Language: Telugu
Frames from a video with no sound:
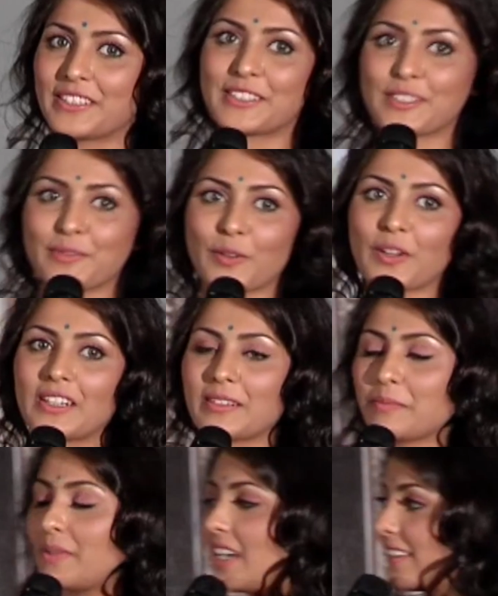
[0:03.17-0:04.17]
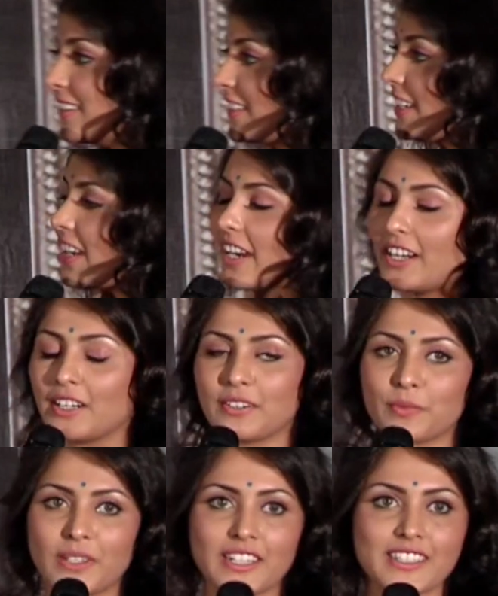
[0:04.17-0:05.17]
ఫస్ట్ ఆఫ్ ఆల్ మీ అందరి
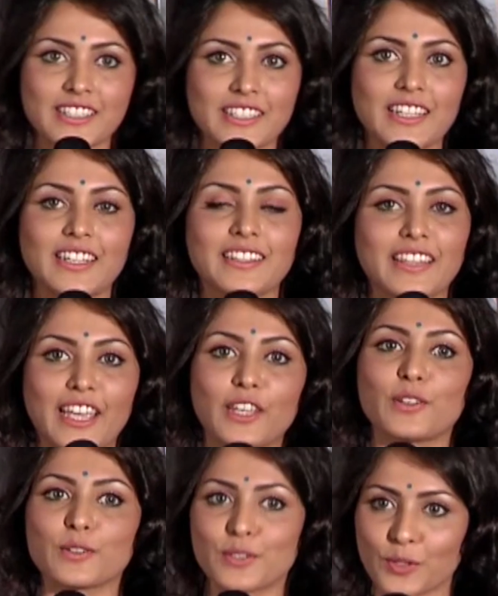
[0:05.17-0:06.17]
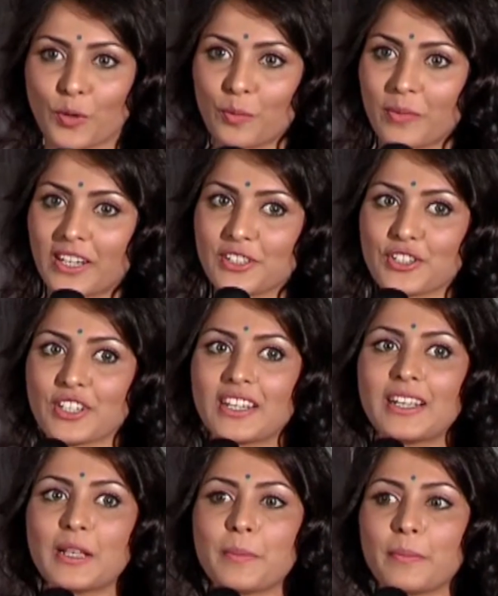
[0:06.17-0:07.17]
కైండ్ వర్డ్స్కి థ్యాంక్ యూ సో మచ్
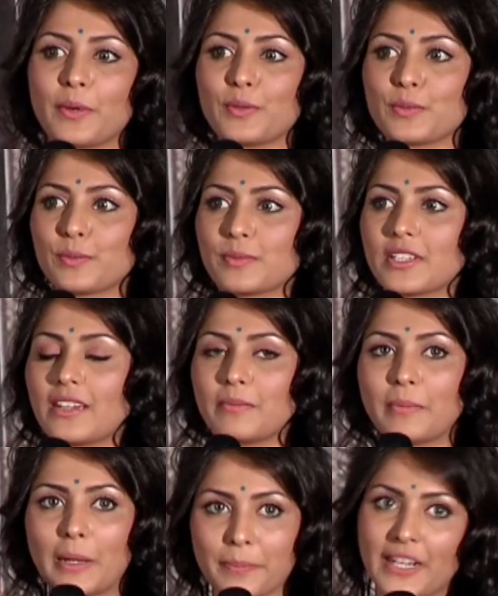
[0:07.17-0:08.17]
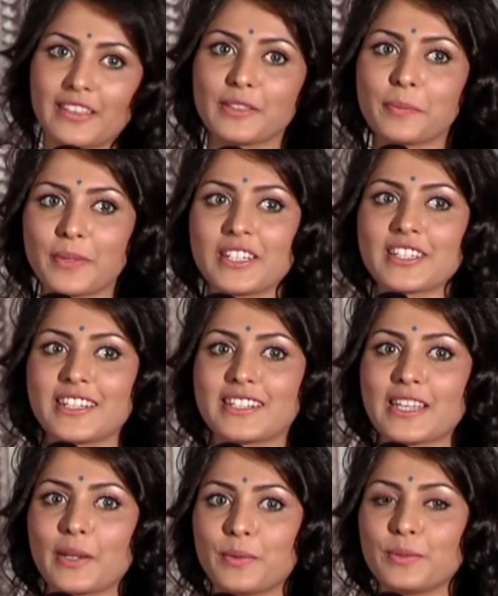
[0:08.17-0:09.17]
మేము మా ప్రయత్నం మేము
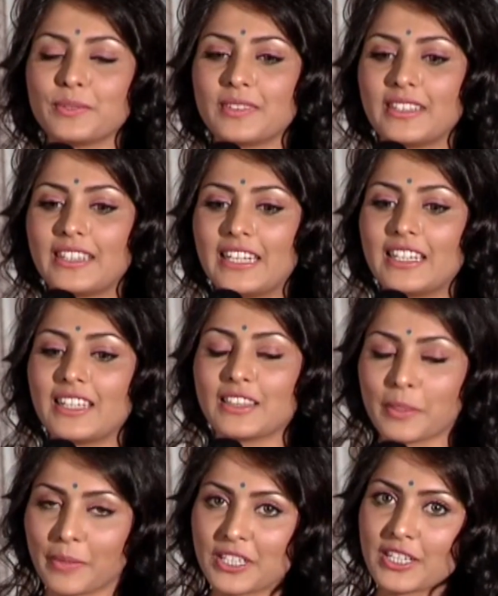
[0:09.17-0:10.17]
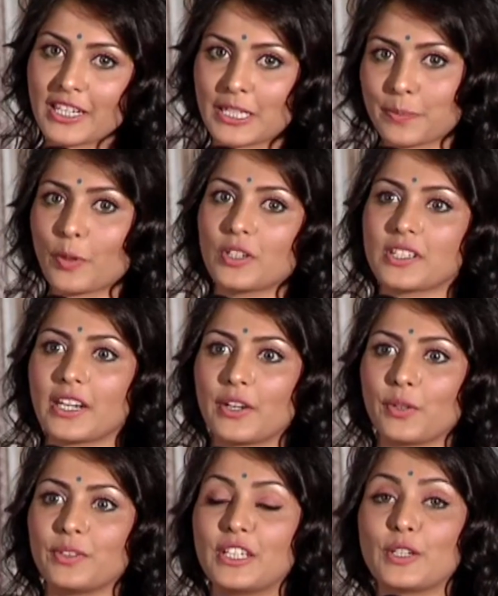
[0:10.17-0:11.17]
చేసాము దీనికి ఇంత మంచి రెస్పాన్స్
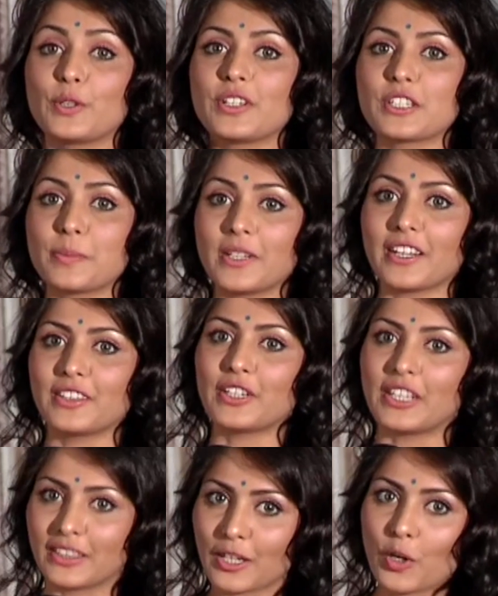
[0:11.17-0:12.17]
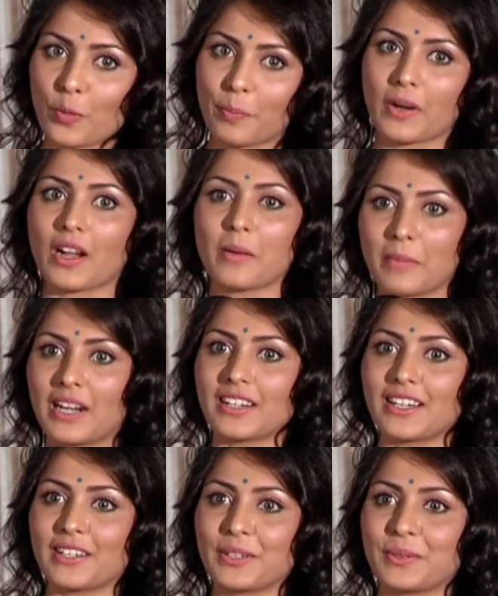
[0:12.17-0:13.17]
రావడం దీని గురించి మీరు అందరూ ఇంత గొప్పగా
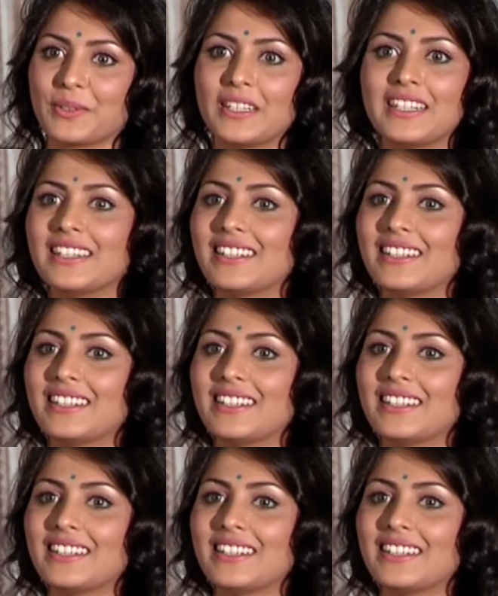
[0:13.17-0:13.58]
మాట్లాడడం